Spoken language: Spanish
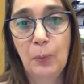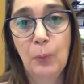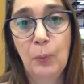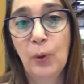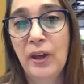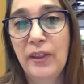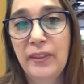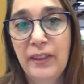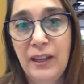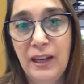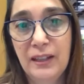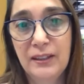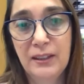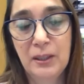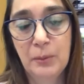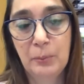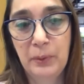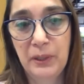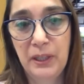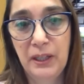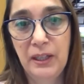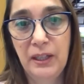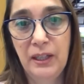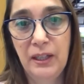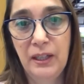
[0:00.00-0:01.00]
después del
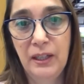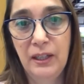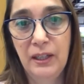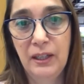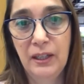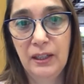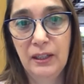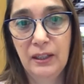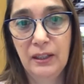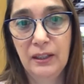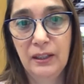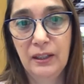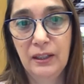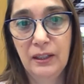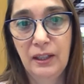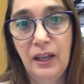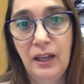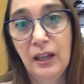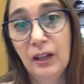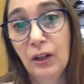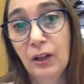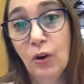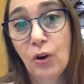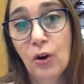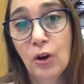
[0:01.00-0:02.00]
ATP
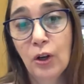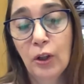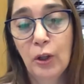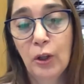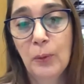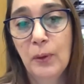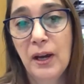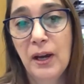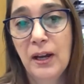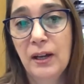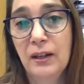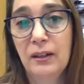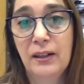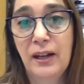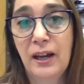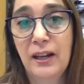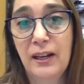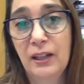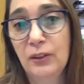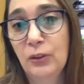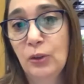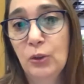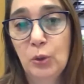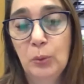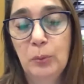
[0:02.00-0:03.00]
en Córdoba,
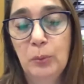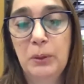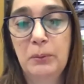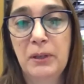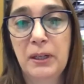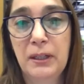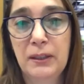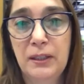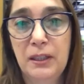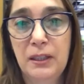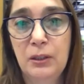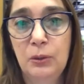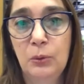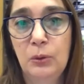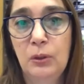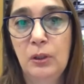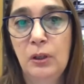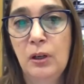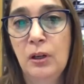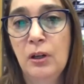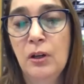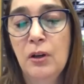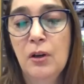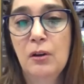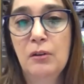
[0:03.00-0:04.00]
ganando tu primer
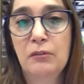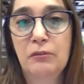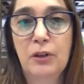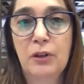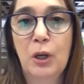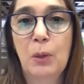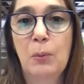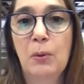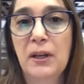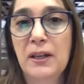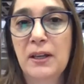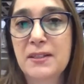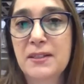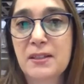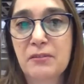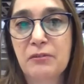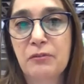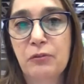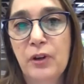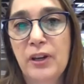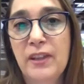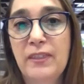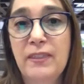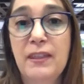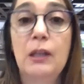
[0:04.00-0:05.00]
título, fue como que se
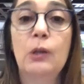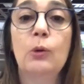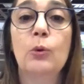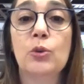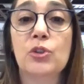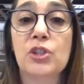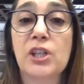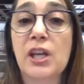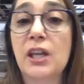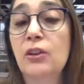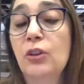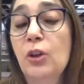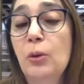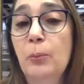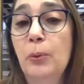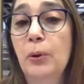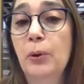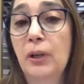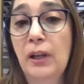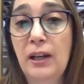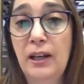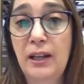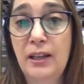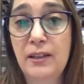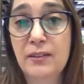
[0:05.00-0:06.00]
fue diluyendo
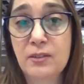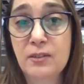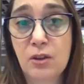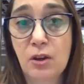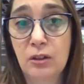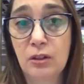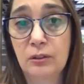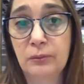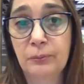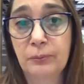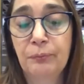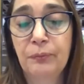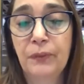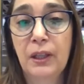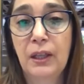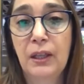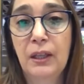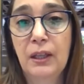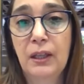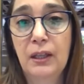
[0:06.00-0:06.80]
por la lesión.